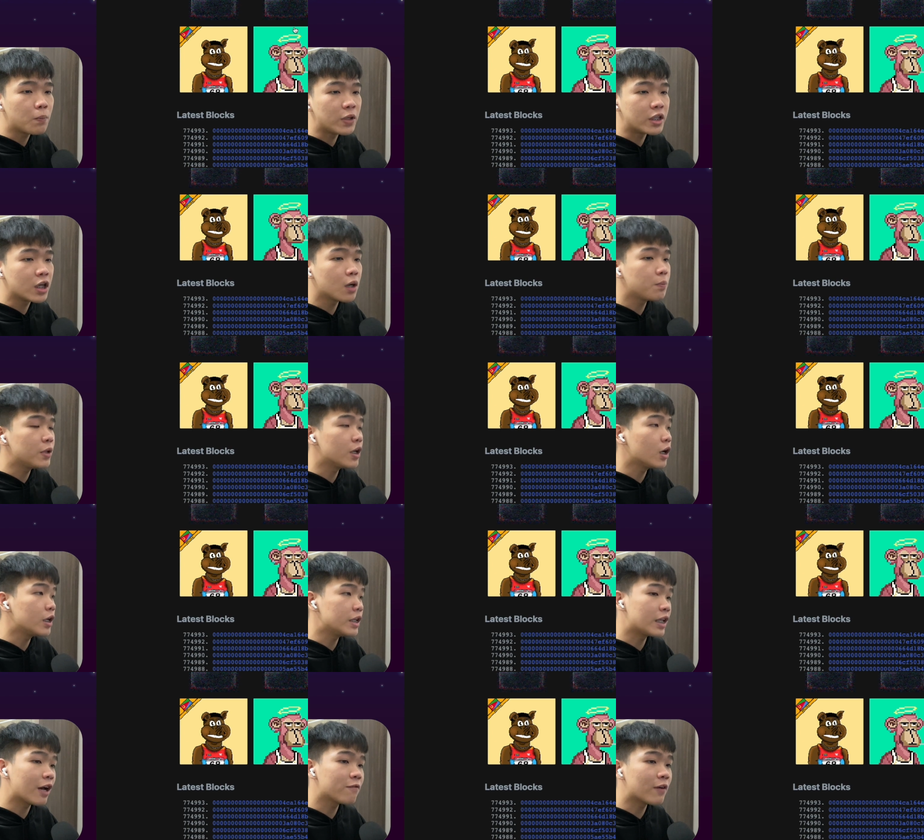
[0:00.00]
比特币和
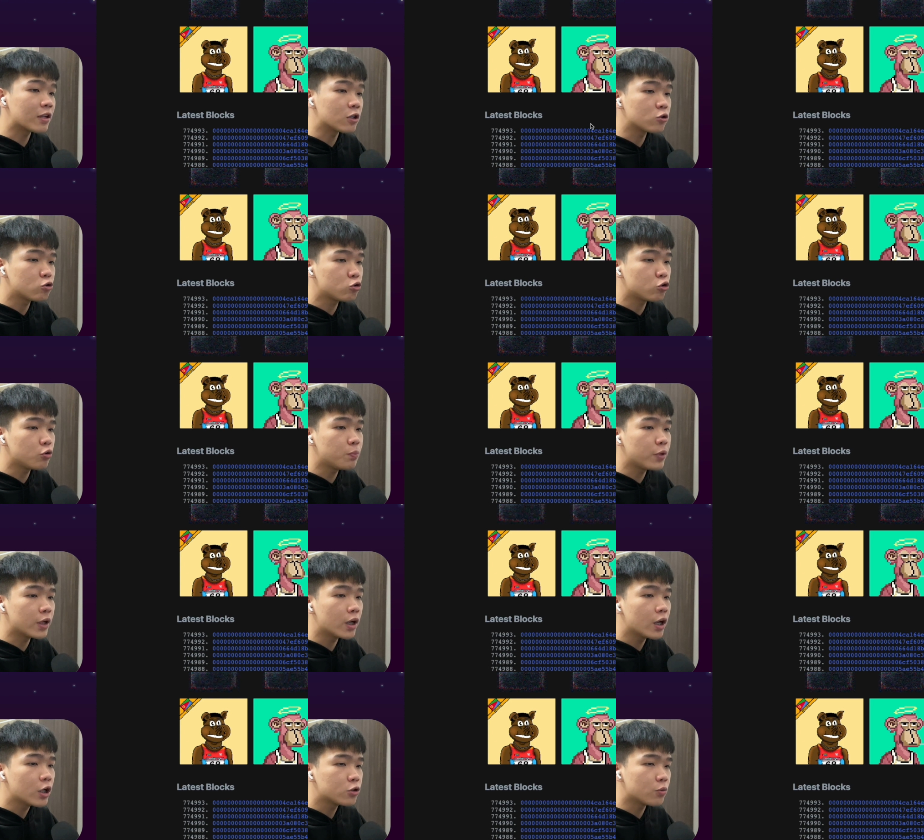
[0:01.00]
以太坊的区
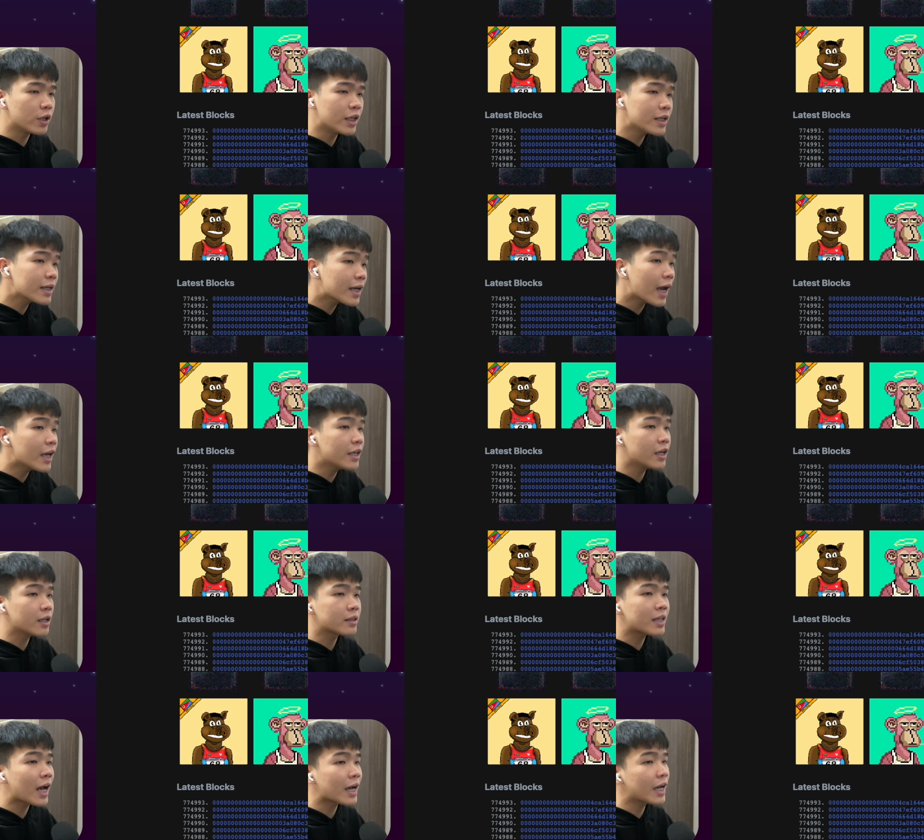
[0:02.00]
别，就应该也
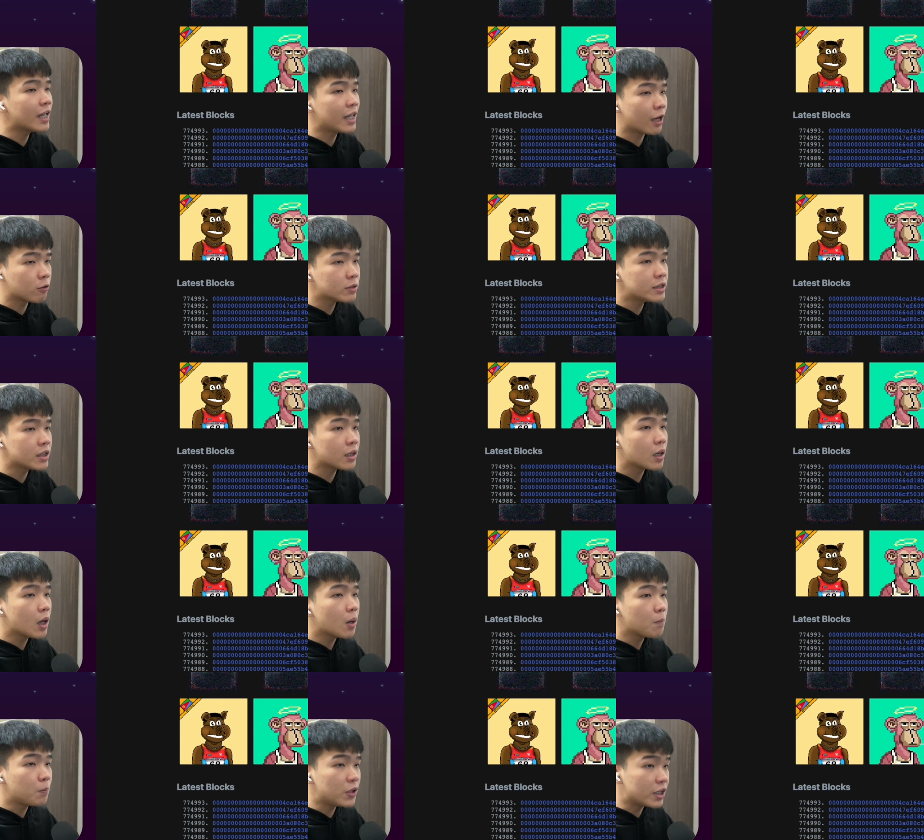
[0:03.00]
大概了解
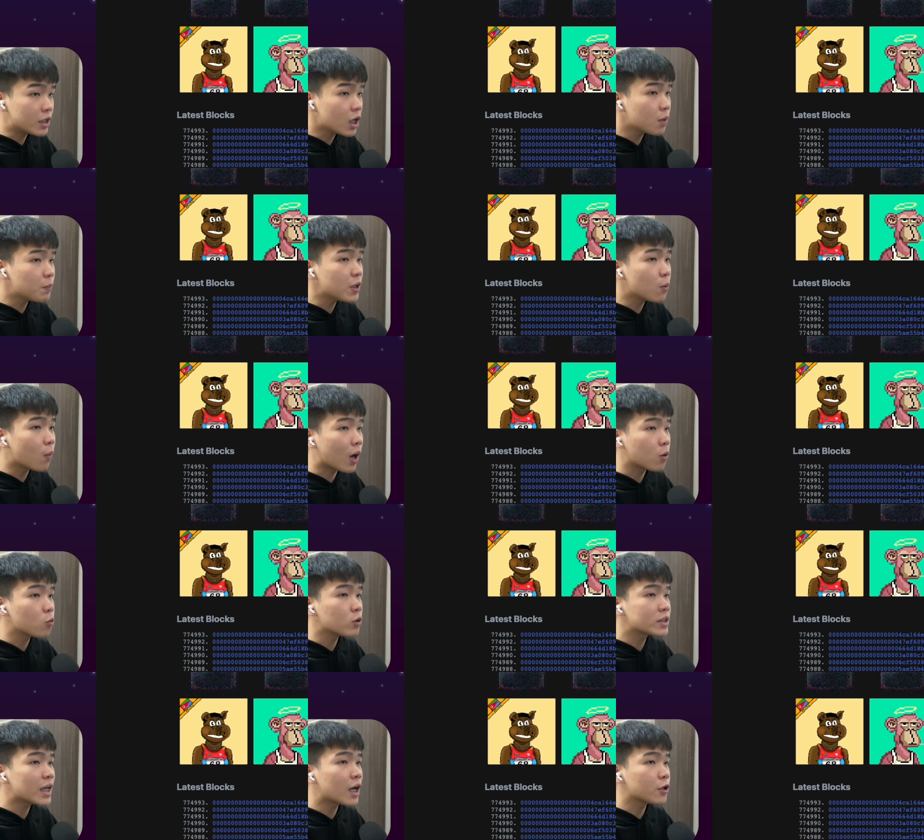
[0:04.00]
比特币网
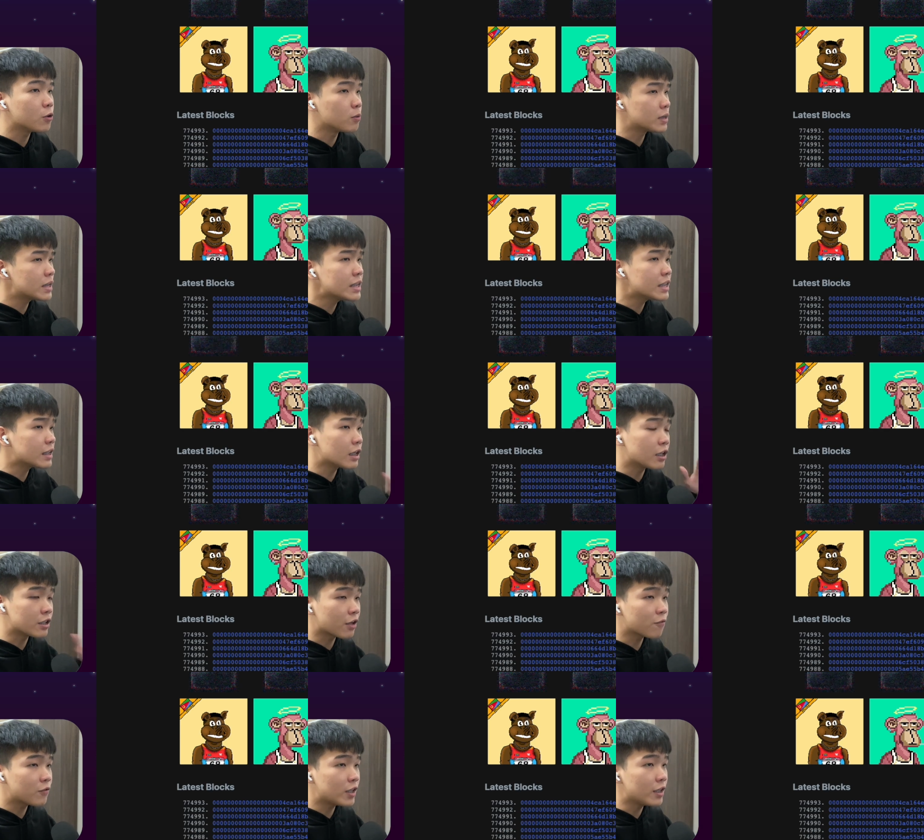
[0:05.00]
络上有自己的
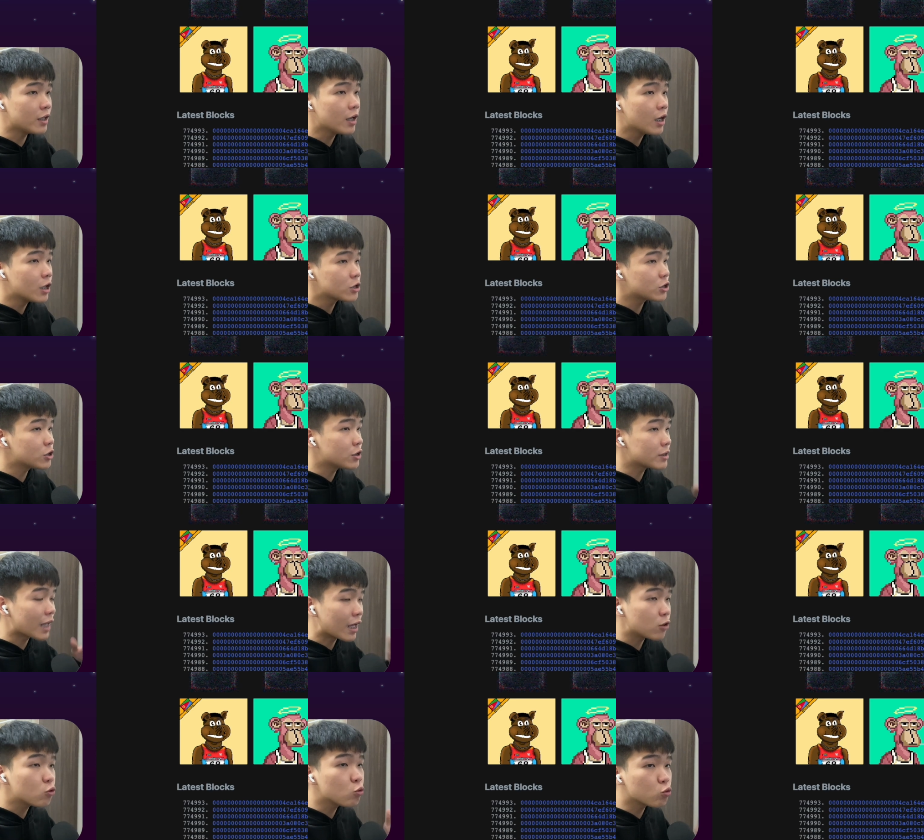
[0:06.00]
N F T 是
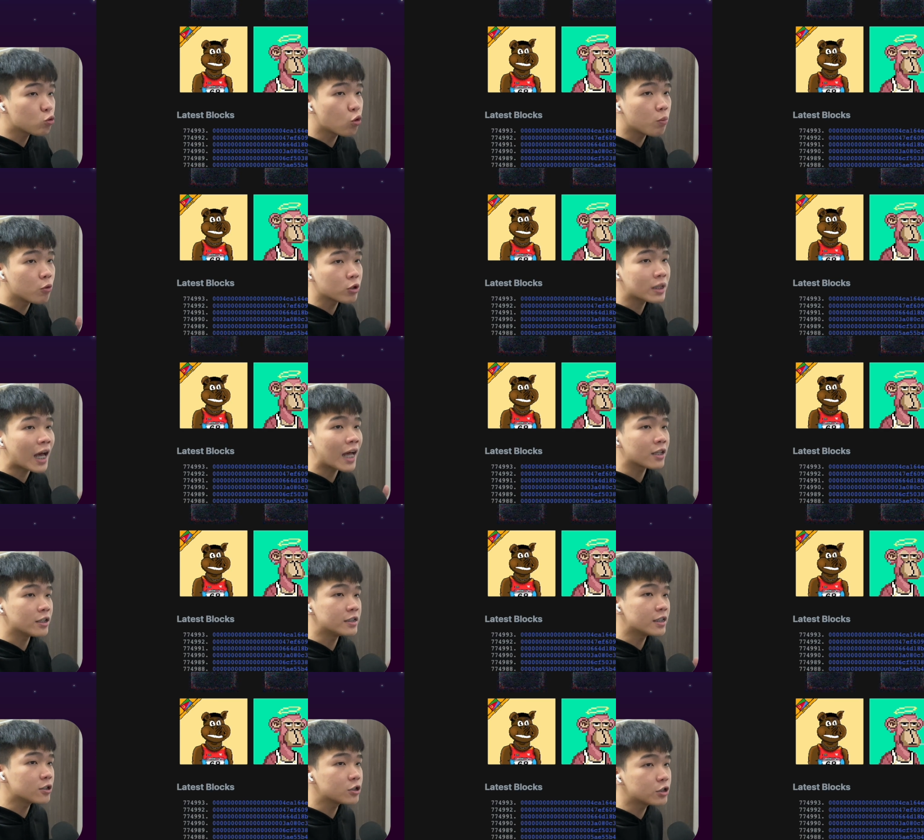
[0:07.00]
难度多么大的
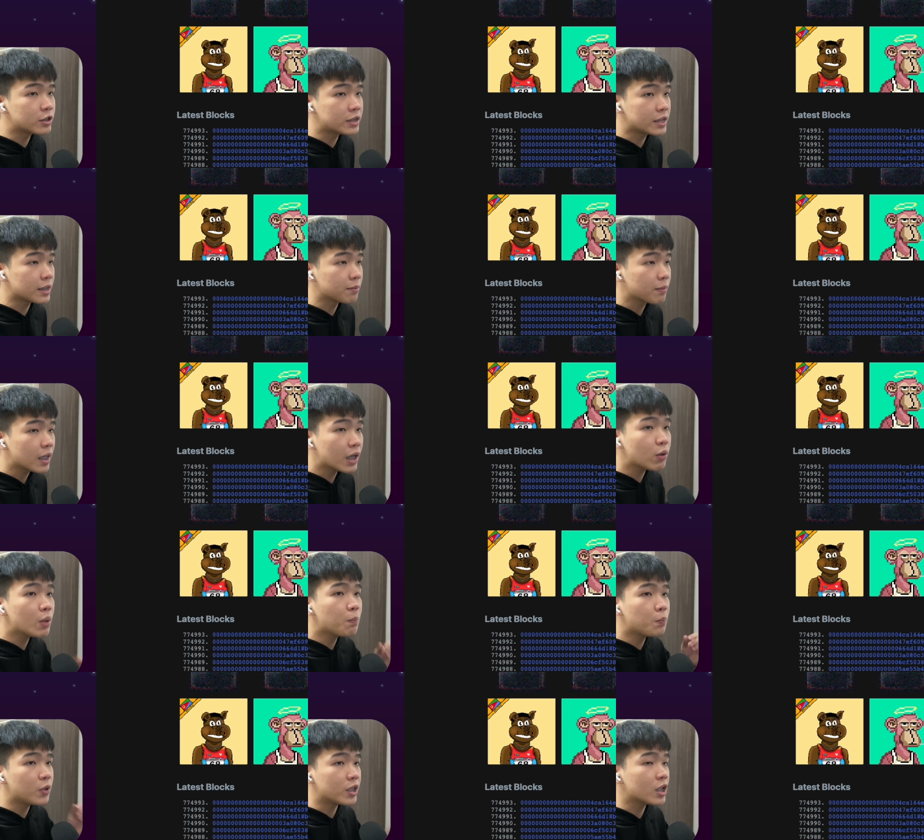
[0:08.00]
一件事情，因
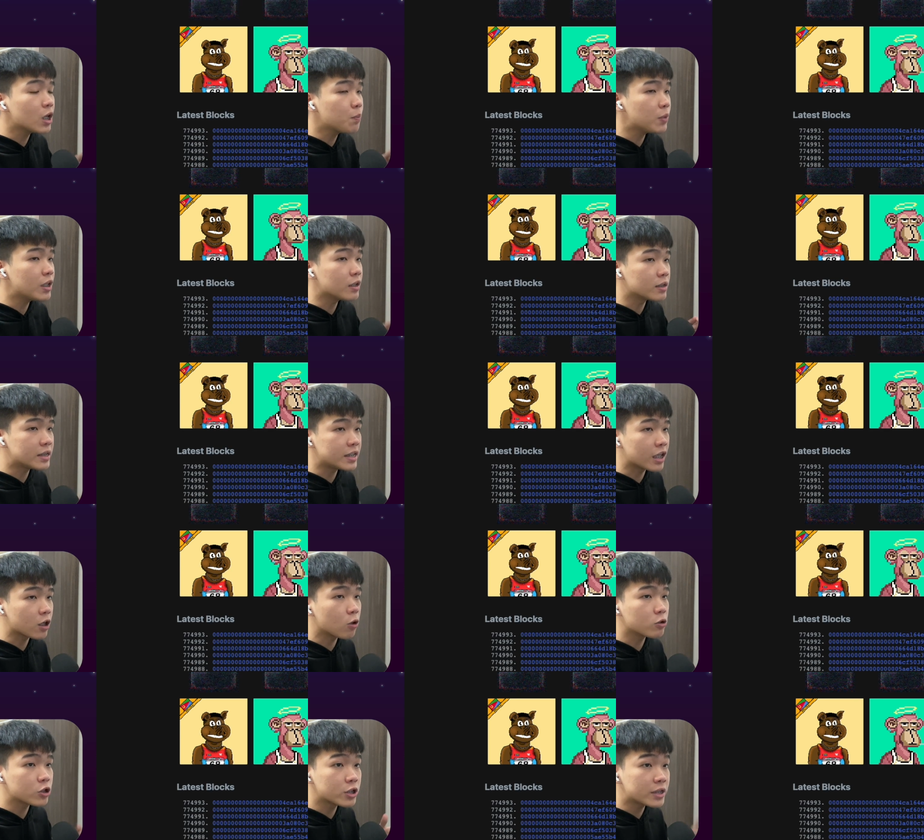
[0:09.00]
为比特币的结
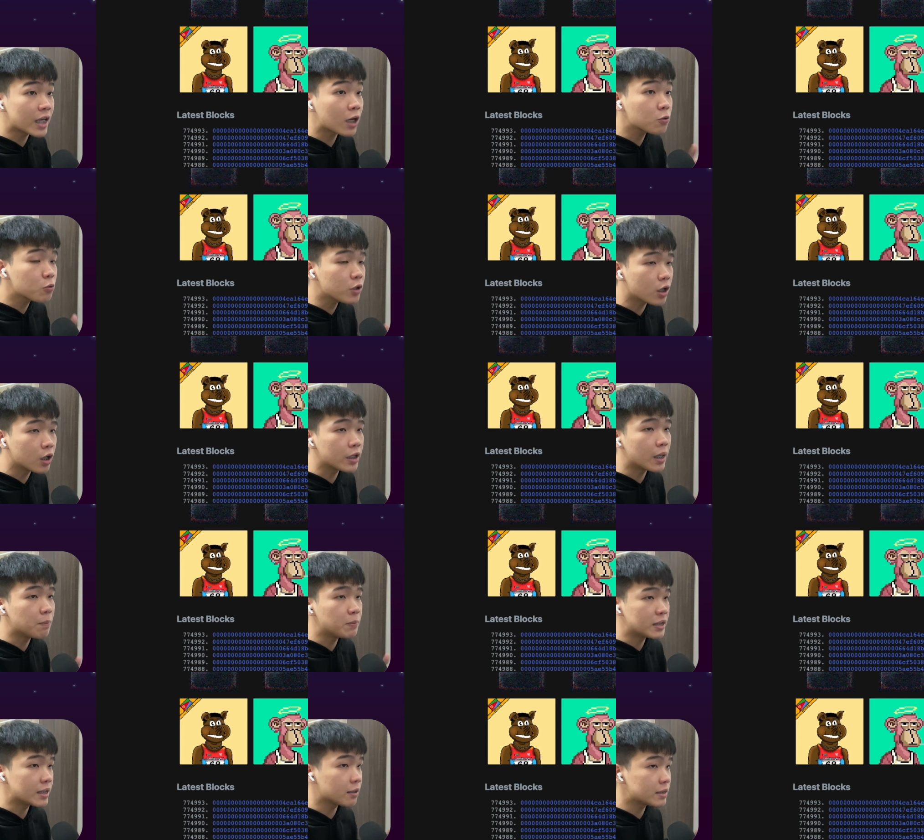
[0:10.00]
构是相对而
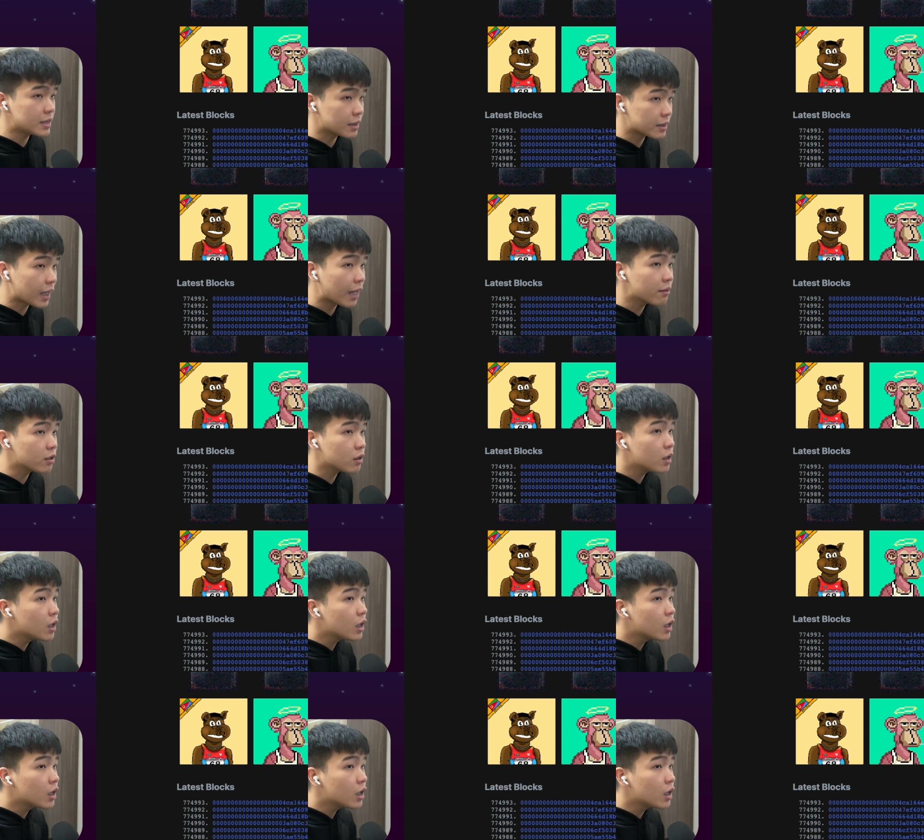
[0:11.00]
言比较简单的。